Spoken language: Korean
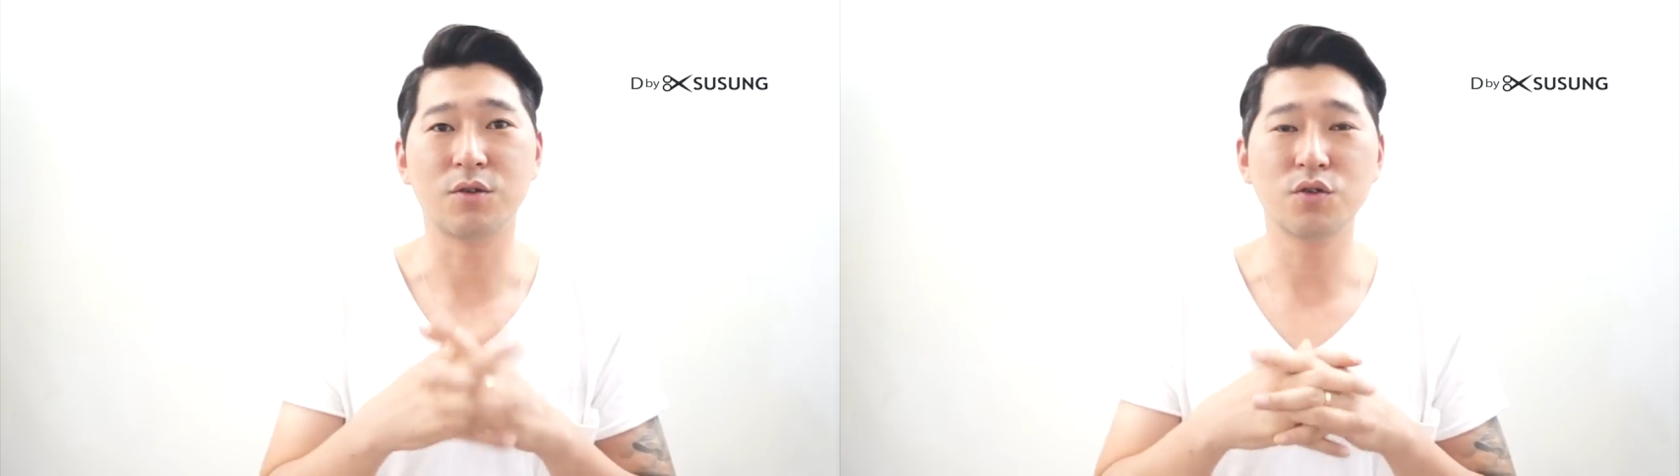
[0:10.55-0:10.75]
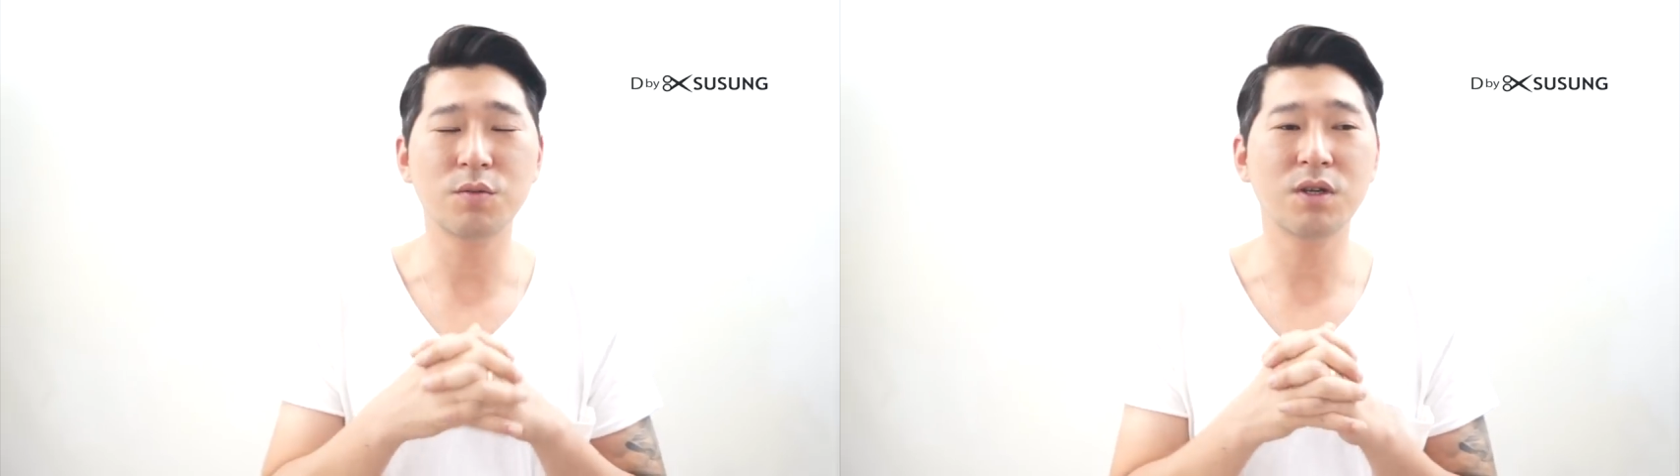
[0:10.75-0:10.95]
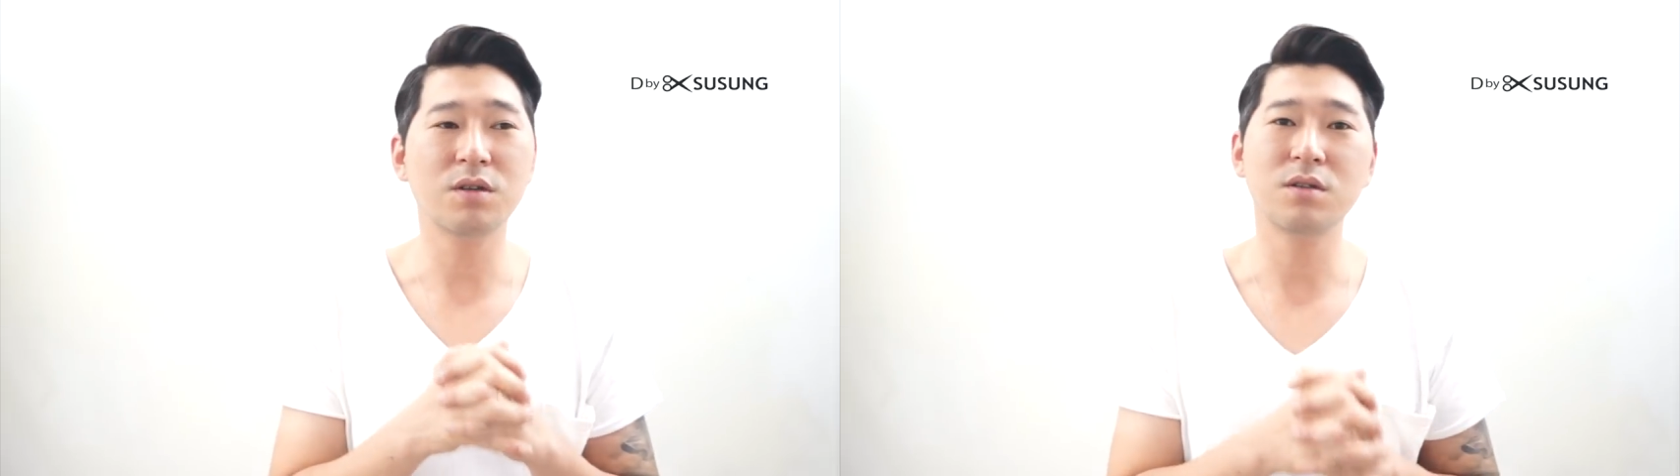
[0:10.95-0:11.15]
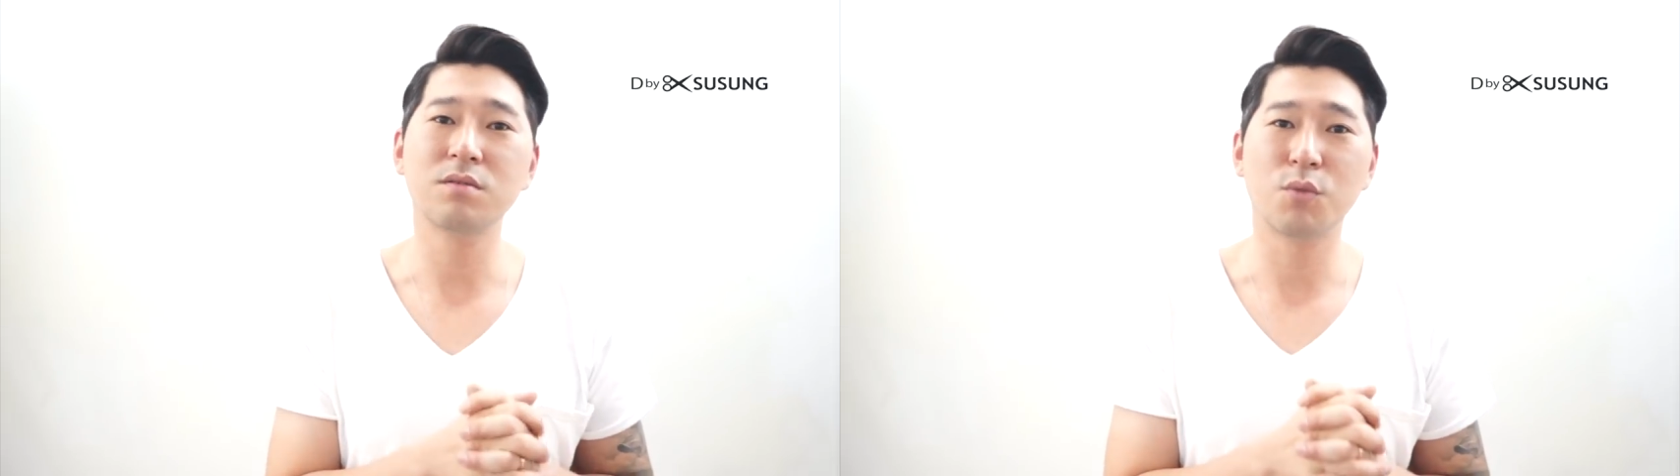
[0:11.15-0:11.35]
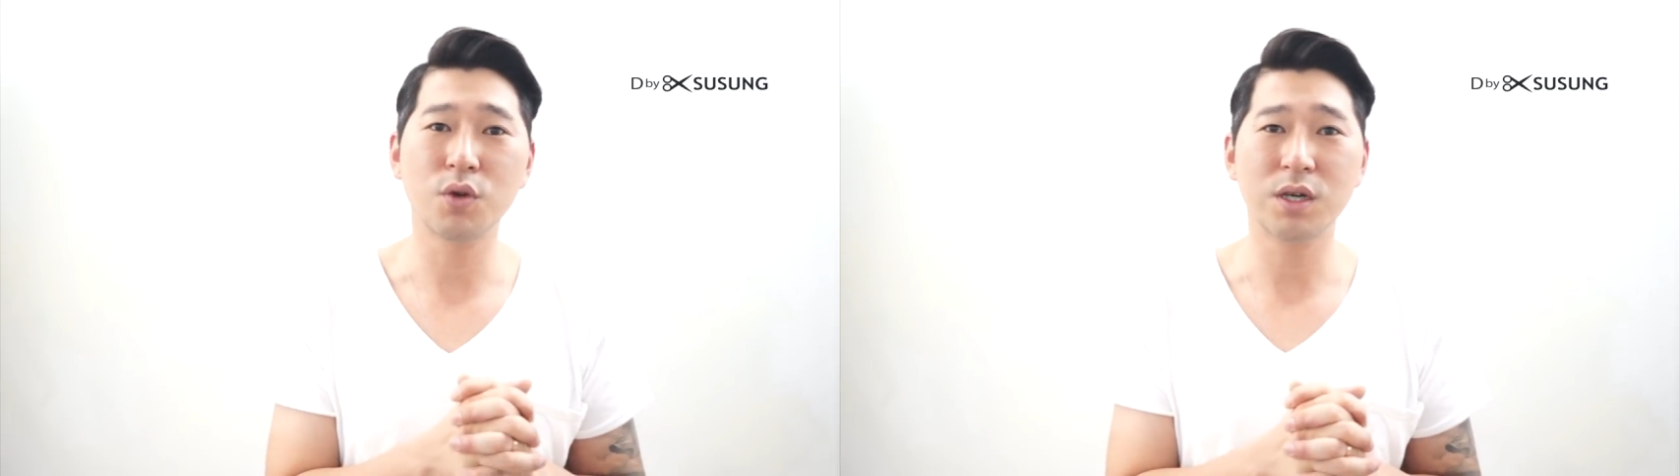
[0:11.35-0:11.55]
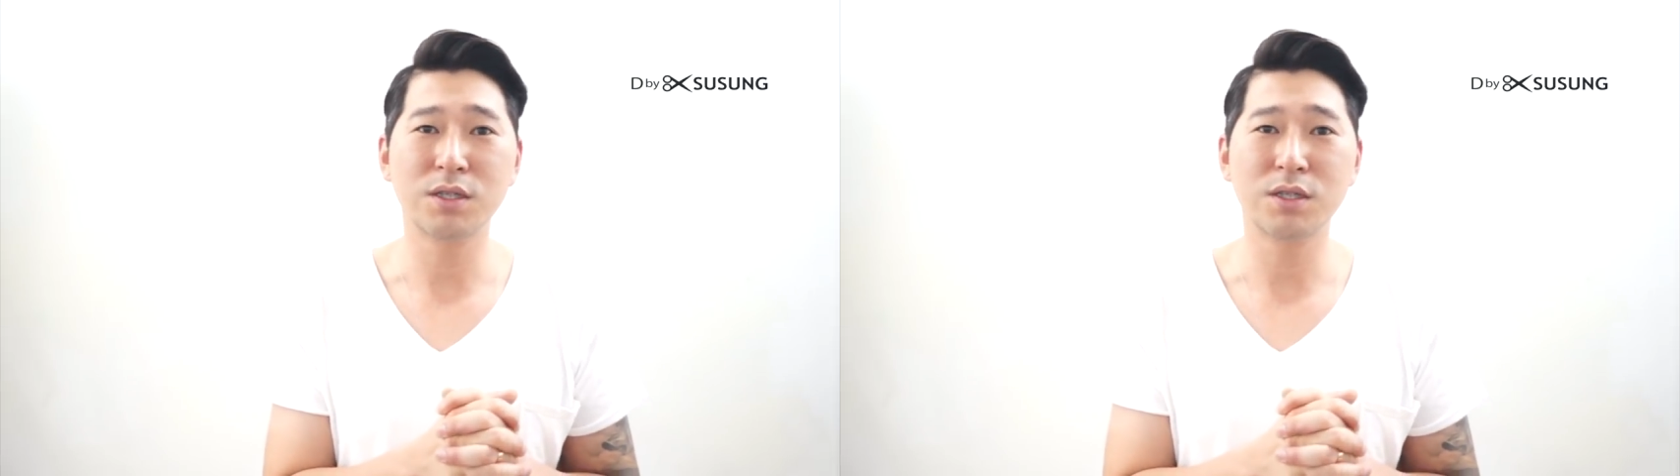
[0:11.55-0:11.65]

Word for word: 요즘에는 모이칸